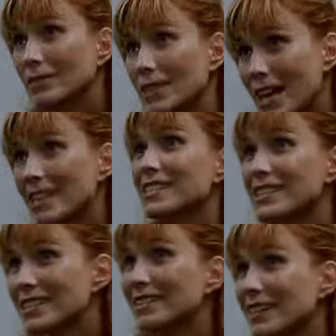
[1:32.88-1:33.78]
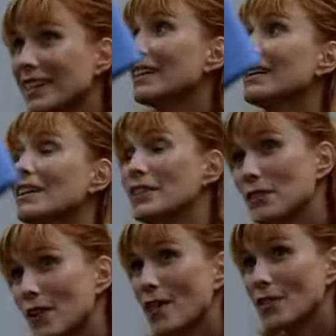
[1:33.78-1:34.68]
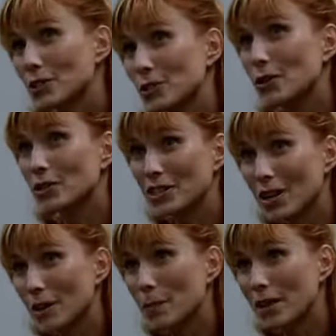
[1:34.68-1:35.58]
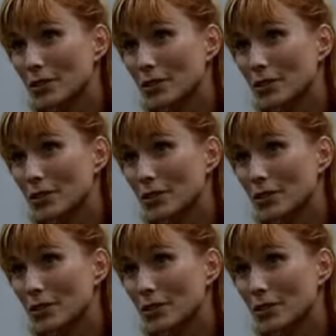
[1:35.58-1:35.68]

Sì. Suo padre ci ha raccontato tutto di